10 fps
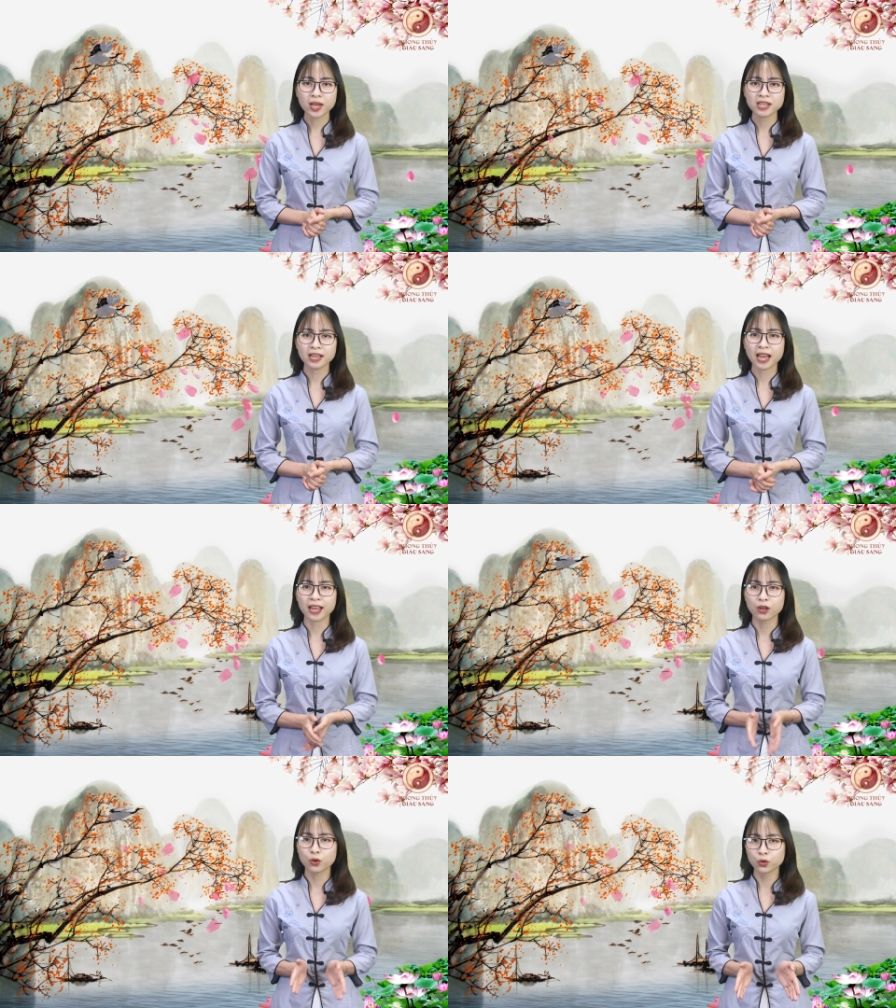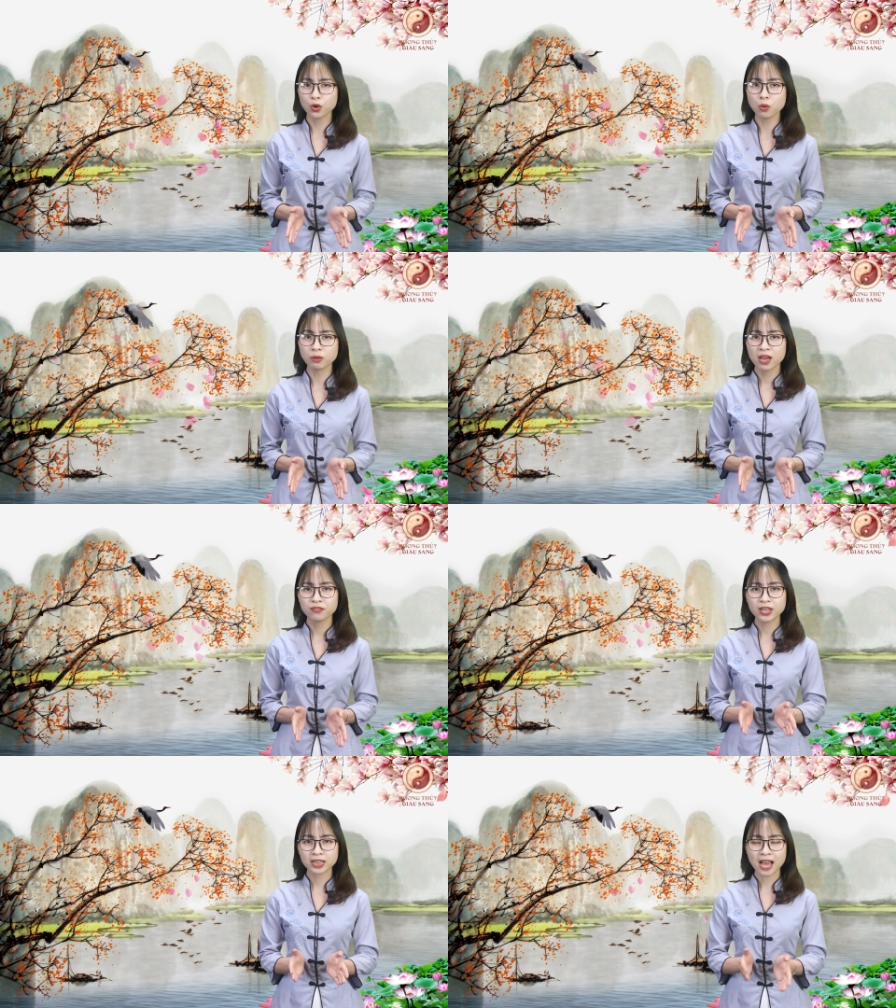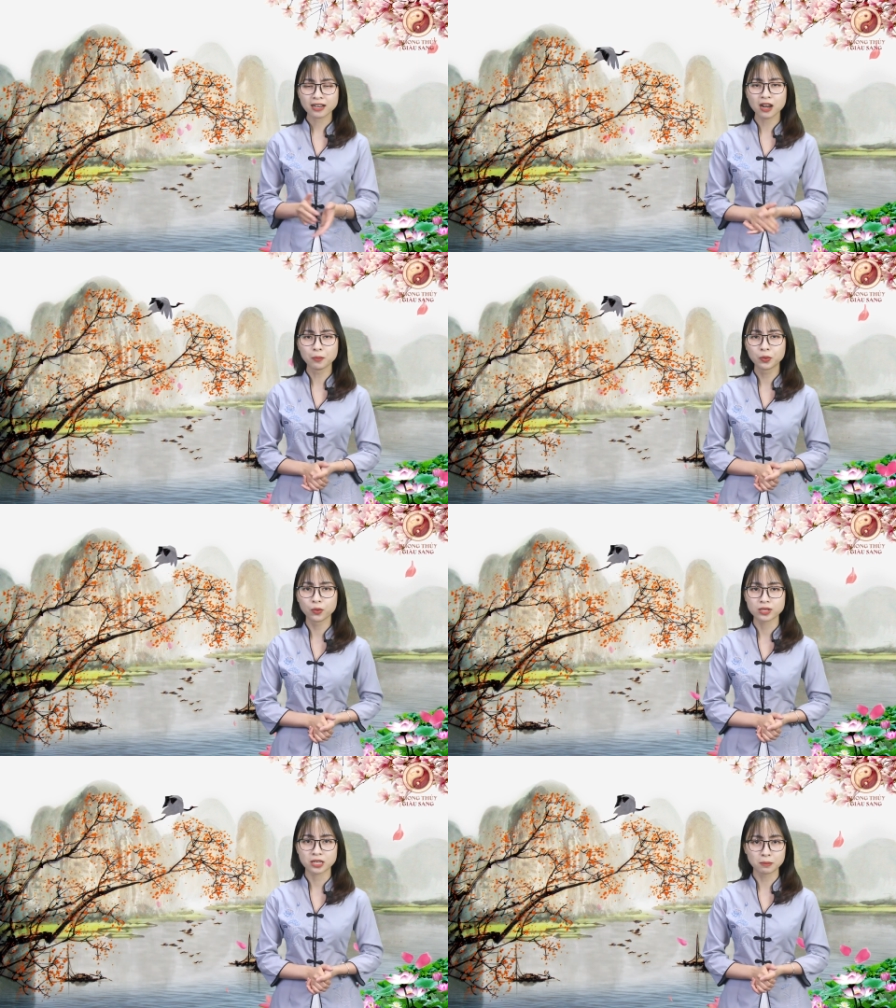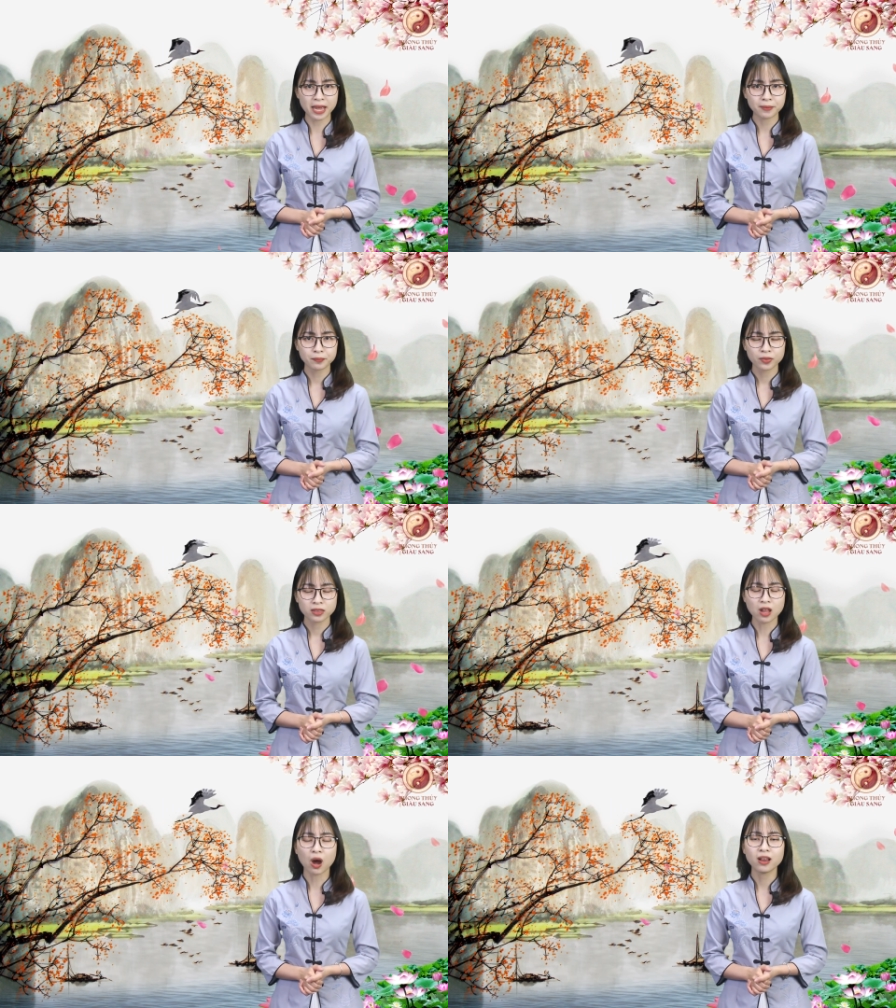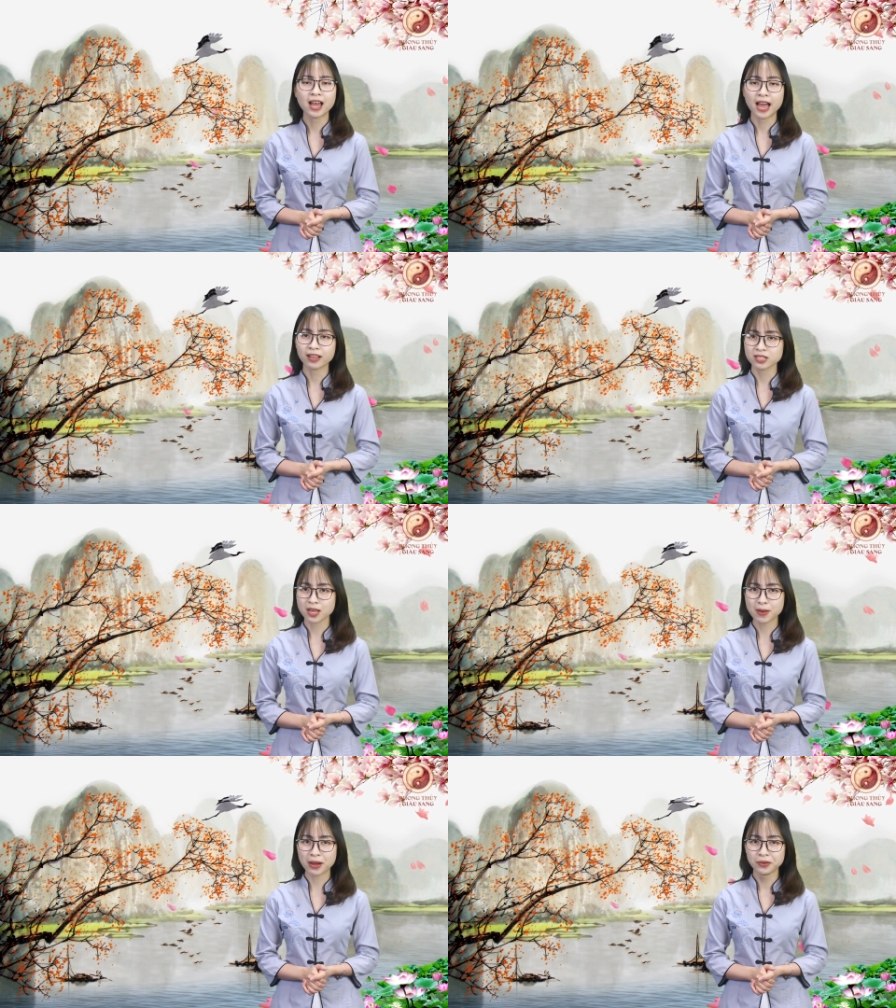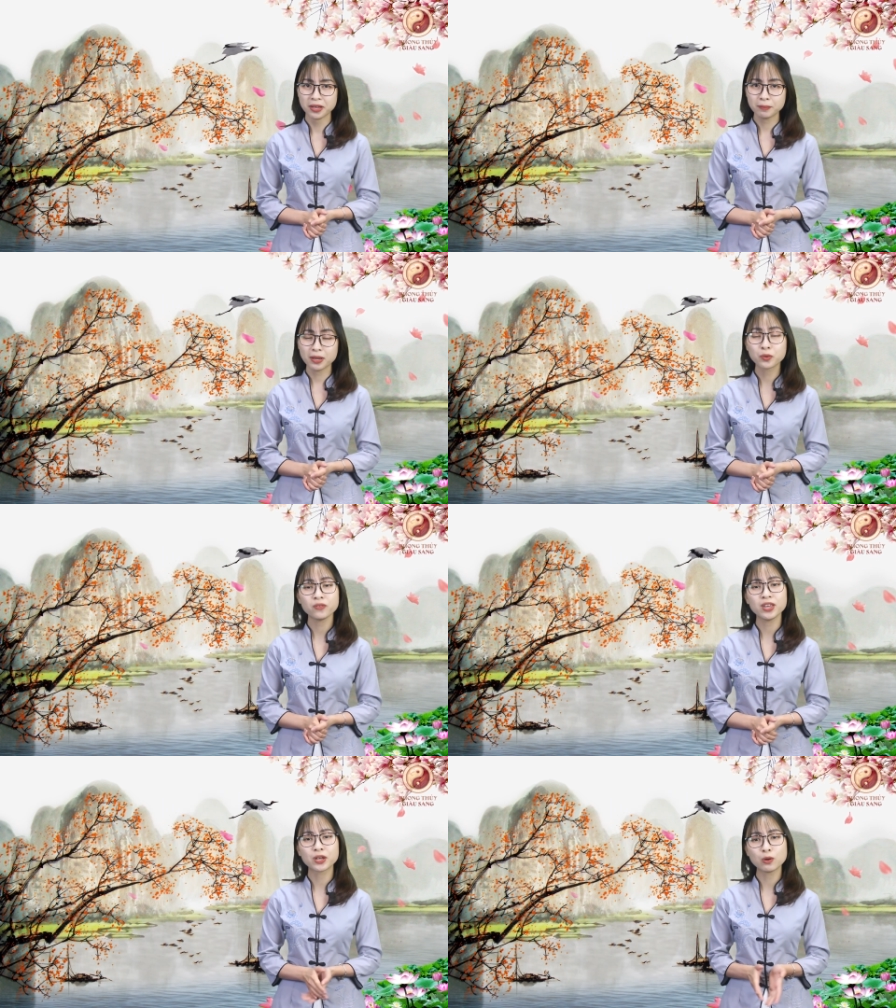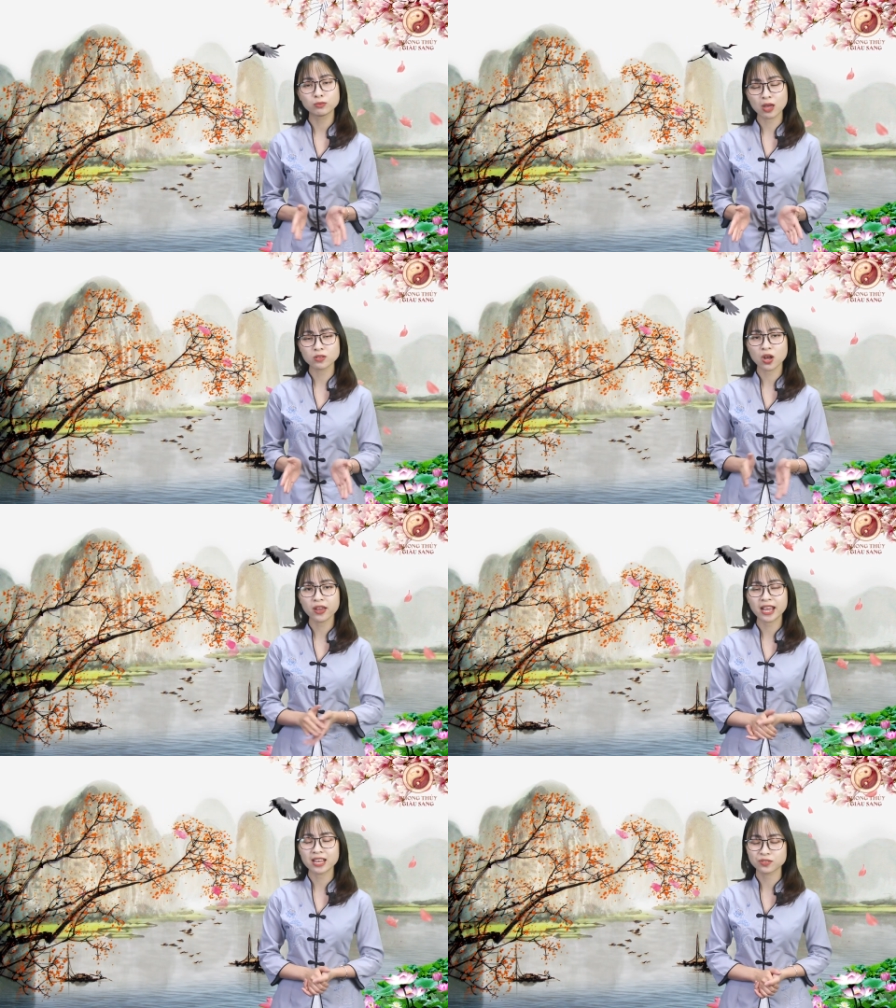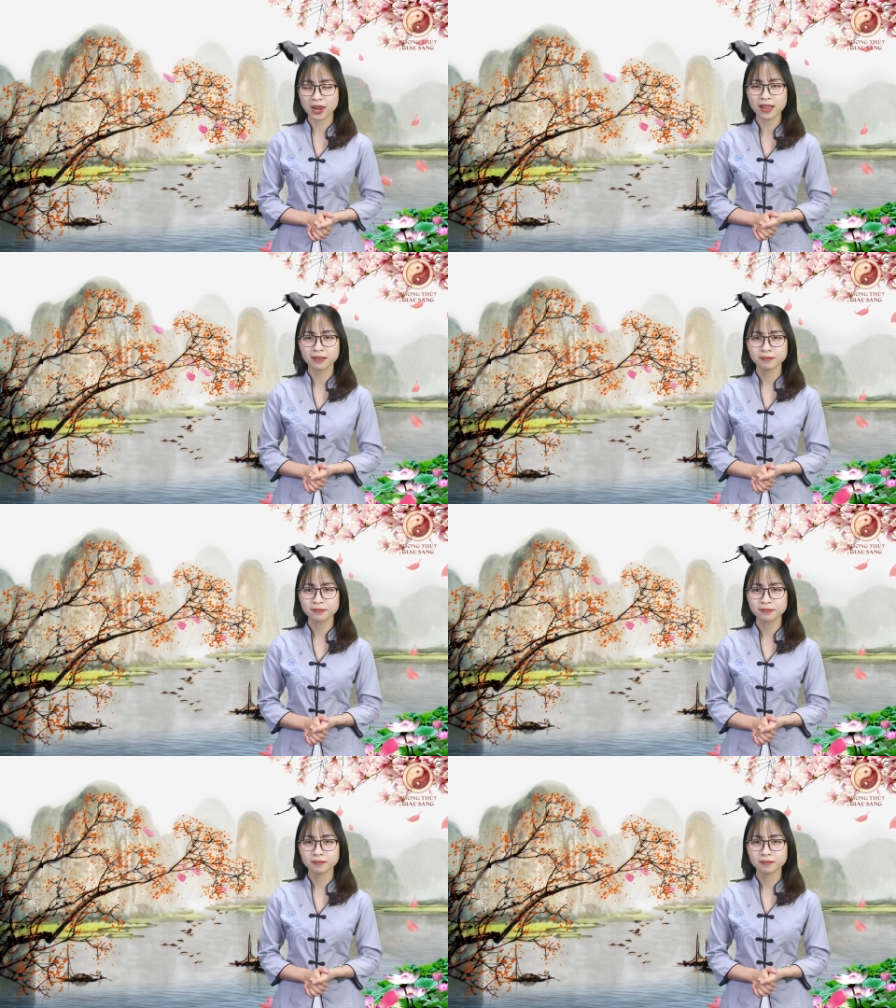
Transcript: thoát được cảnh khốn cùng vì tác động của dịch bệnh. Đó là hai con giáp nào? Mời quý vị cùng theo dõi ngay sau đây.